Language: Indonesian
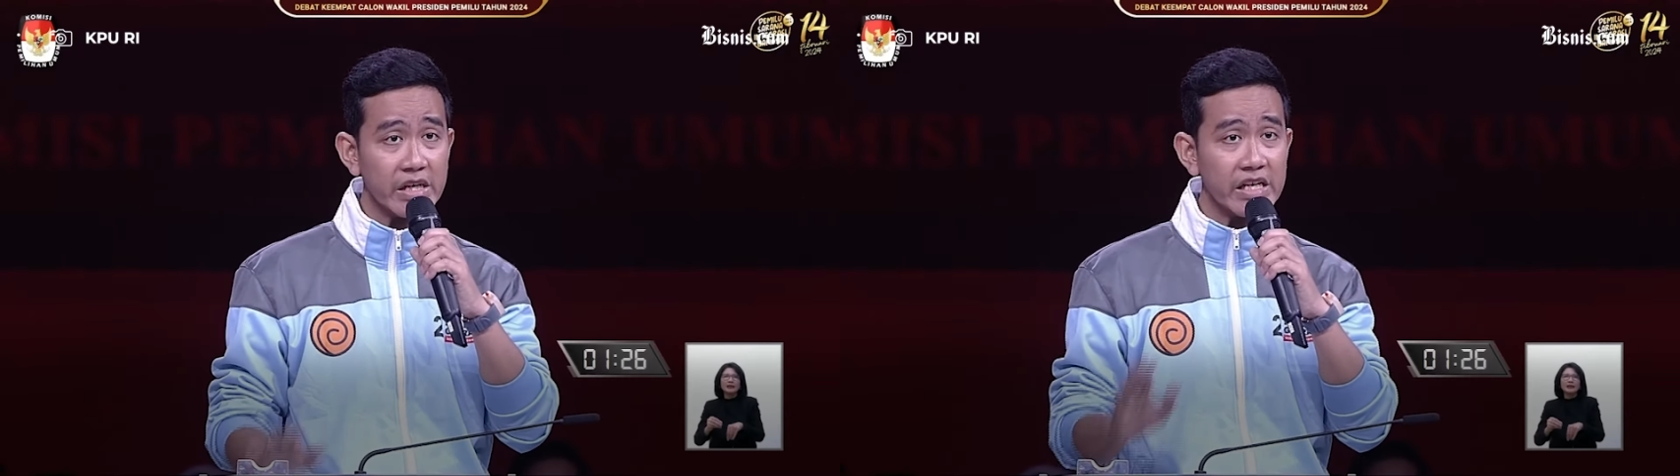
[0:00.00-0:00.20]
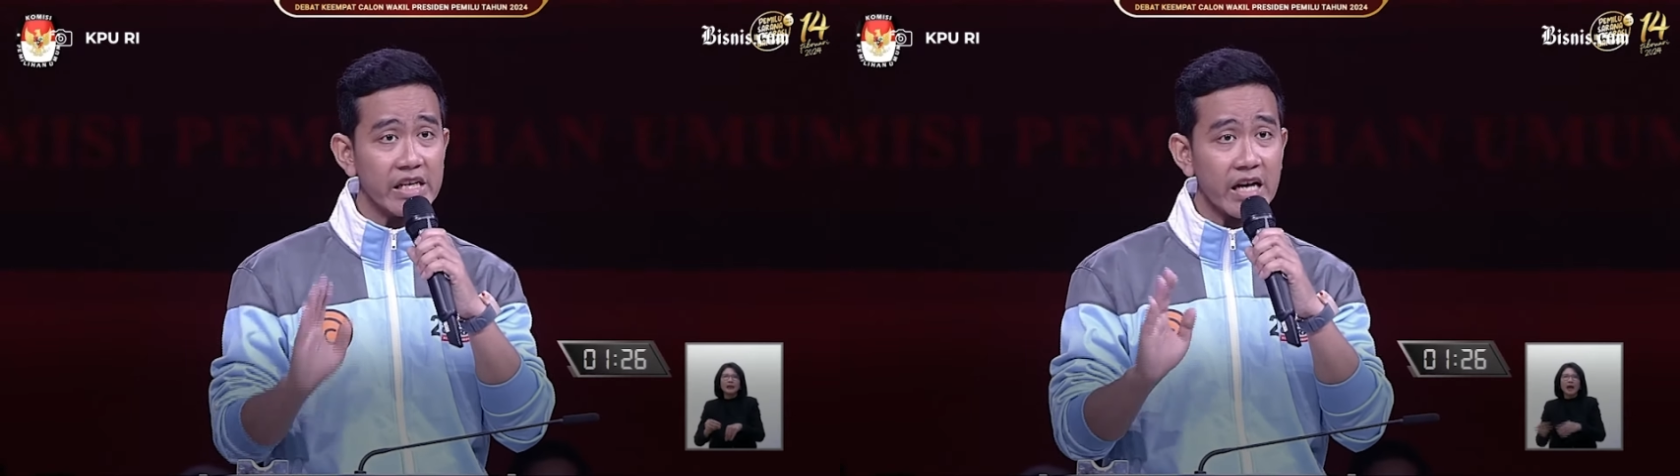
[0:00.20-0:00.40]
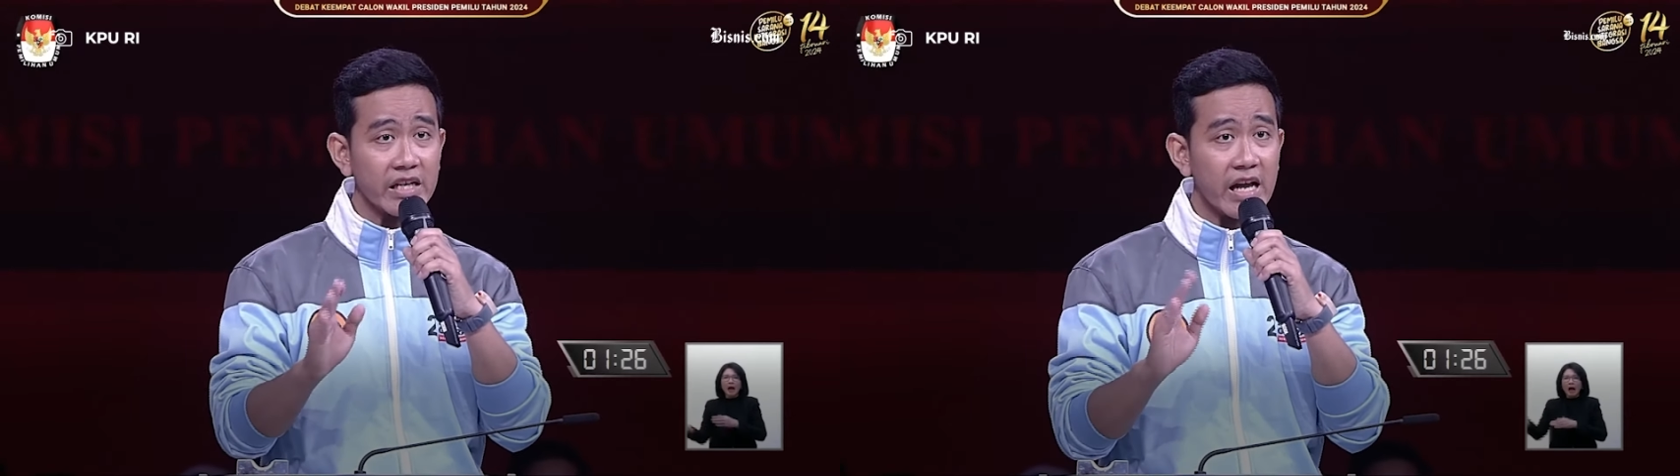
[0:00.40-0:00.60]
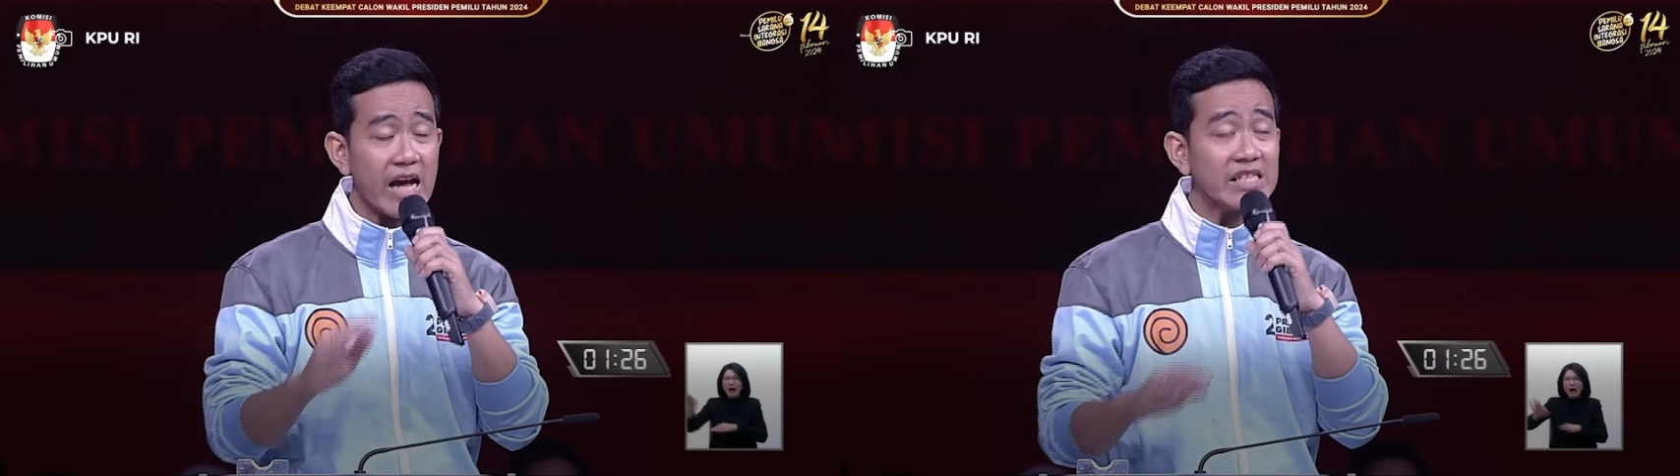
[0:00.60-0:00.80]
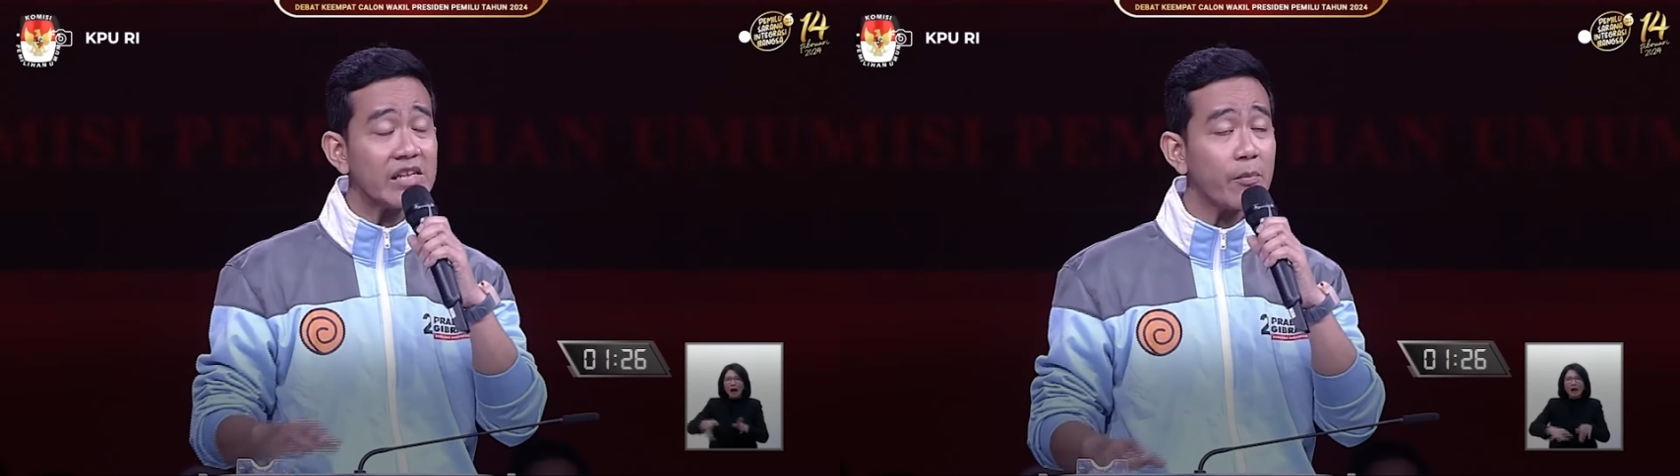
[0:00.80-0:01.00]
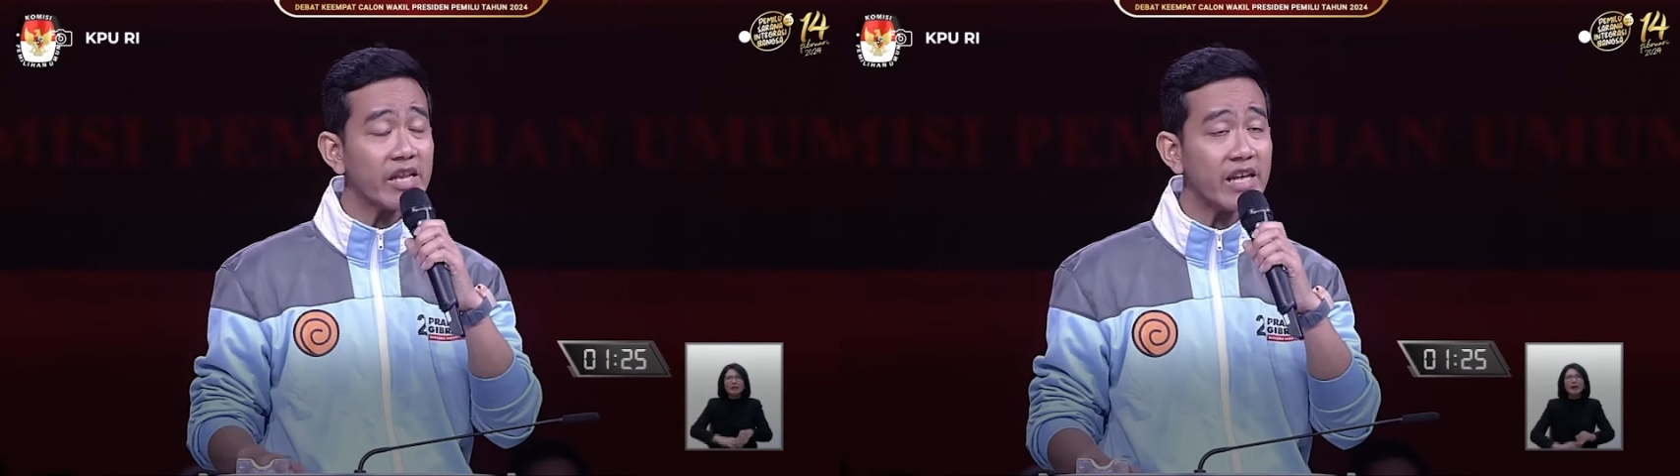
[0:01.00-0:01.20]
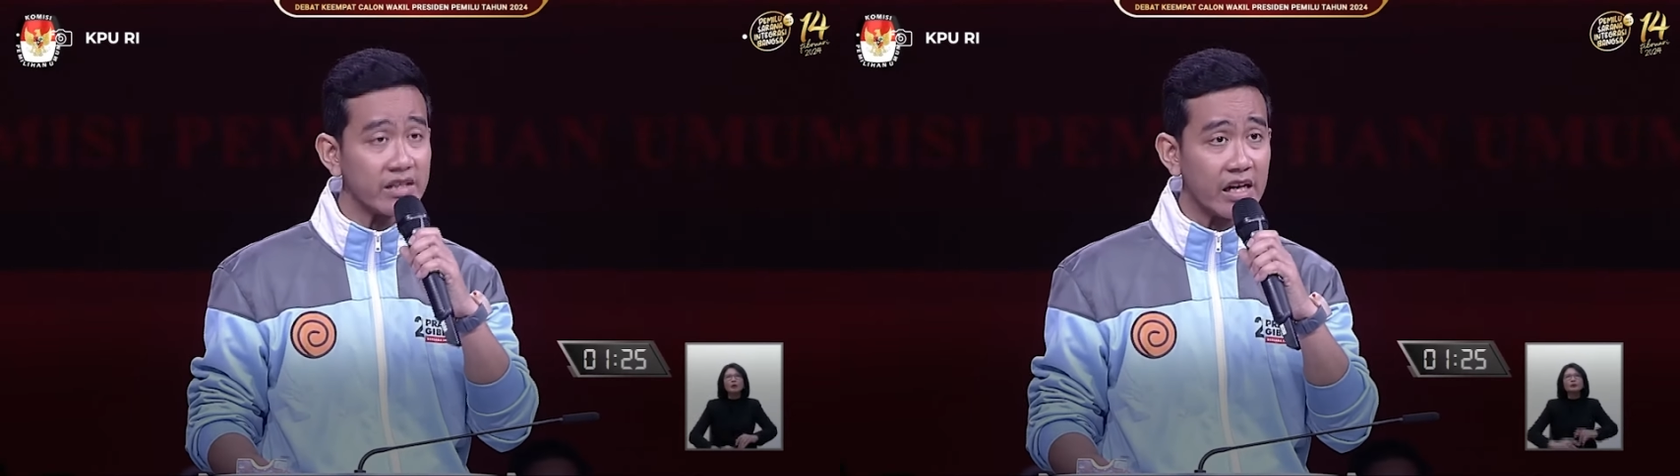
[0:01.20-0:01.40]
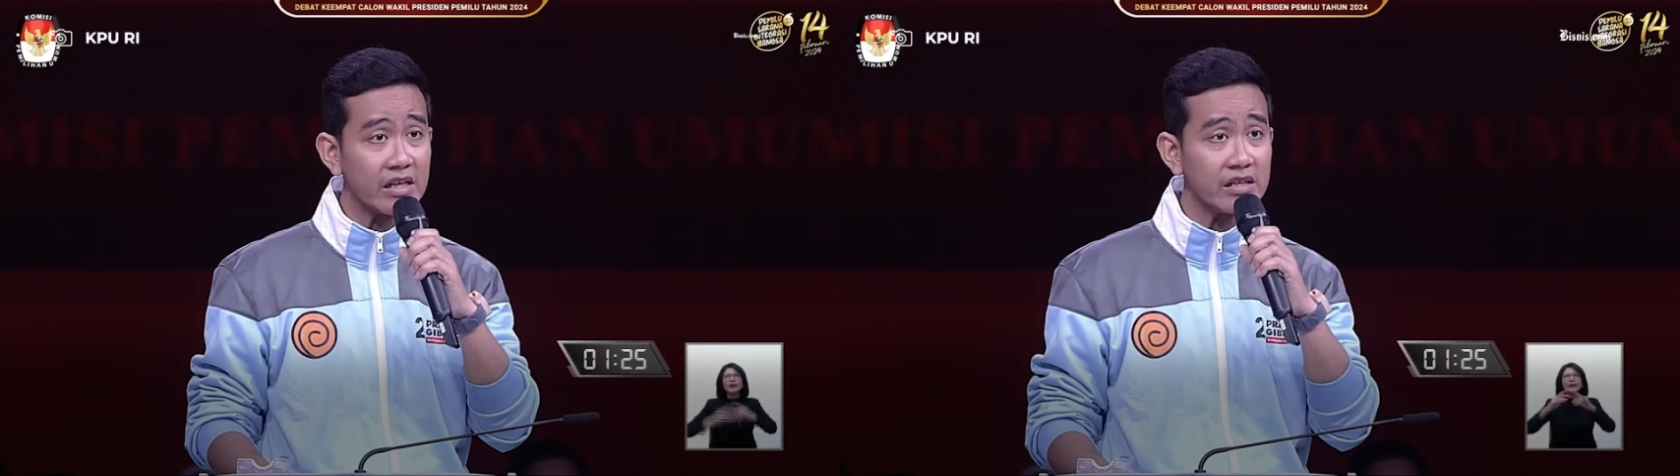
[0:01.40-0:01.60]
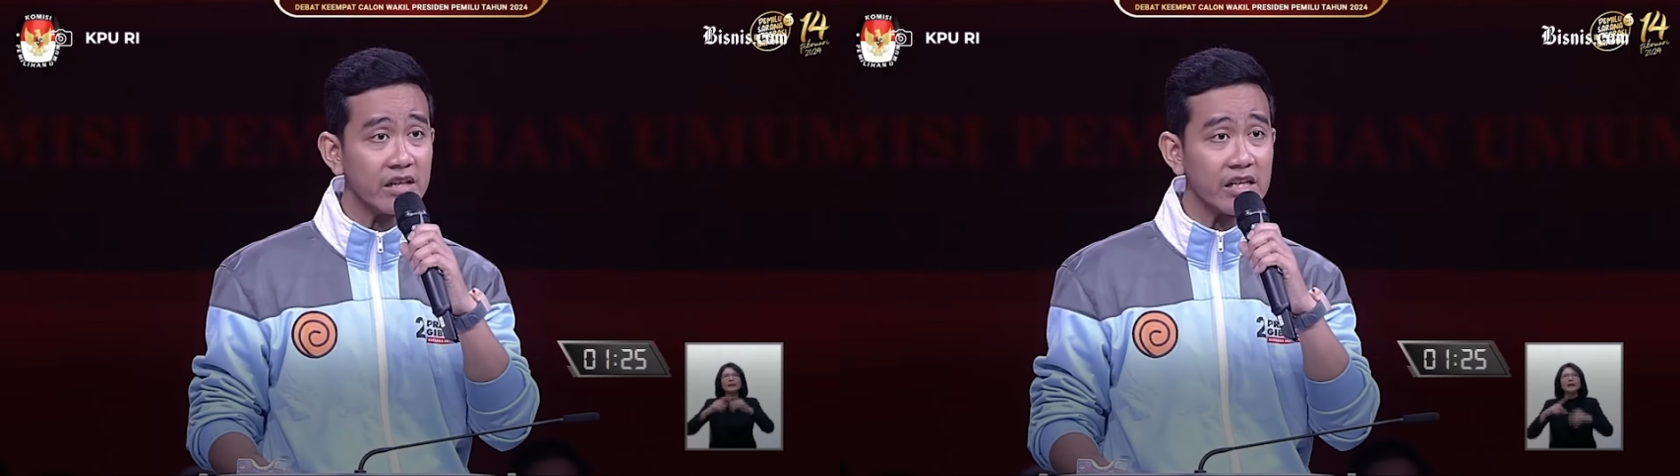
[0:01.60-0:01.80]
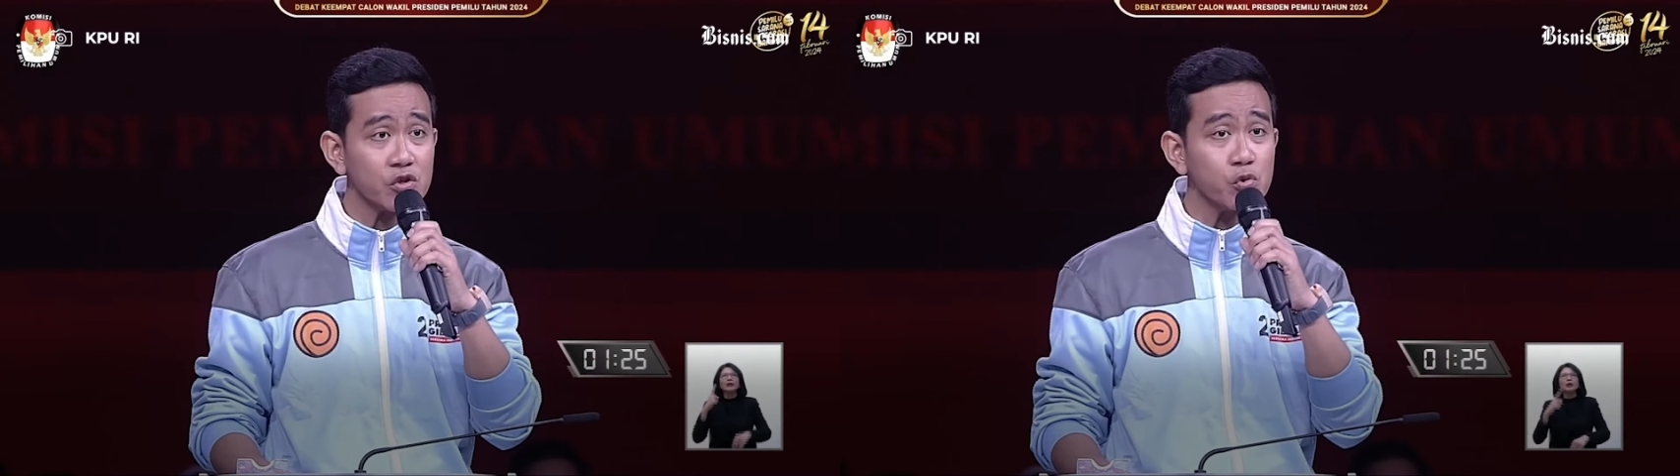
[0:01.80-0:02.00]
ini adalah ancaman nyata
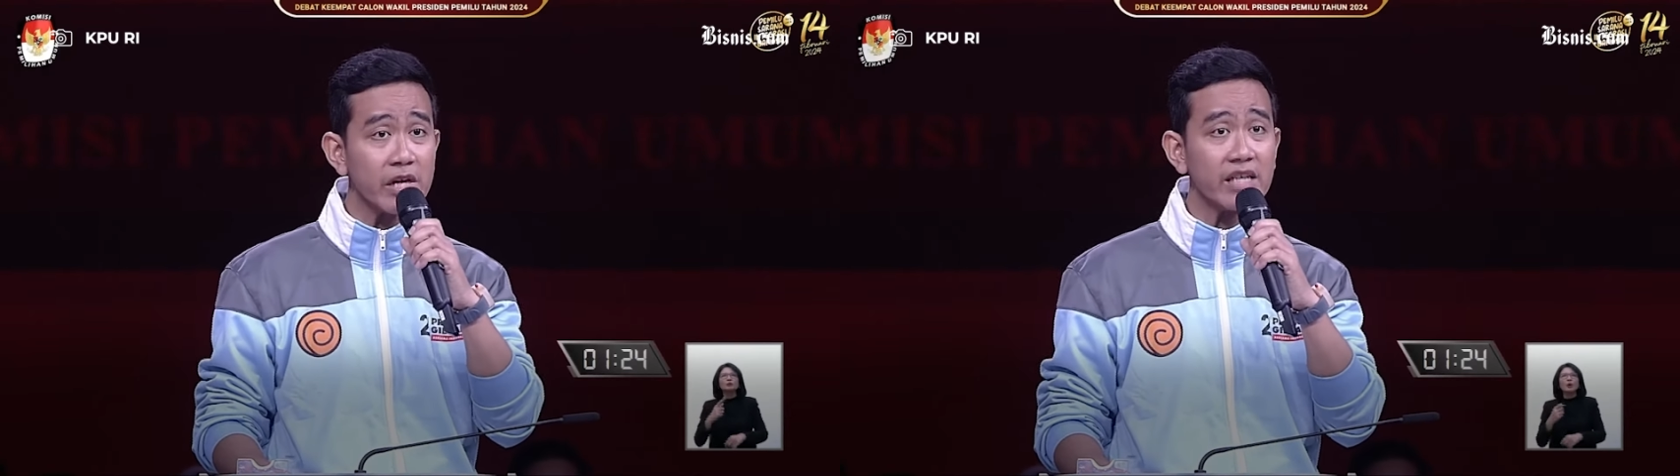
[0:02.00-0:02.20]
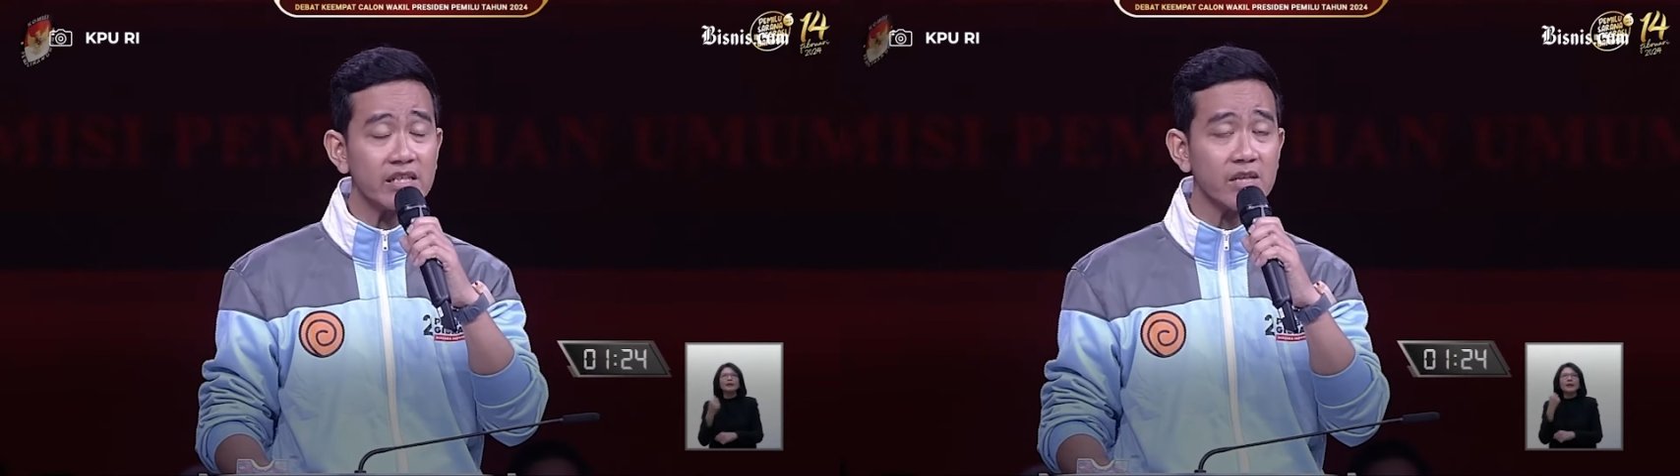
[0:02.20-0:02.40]
dan sudah di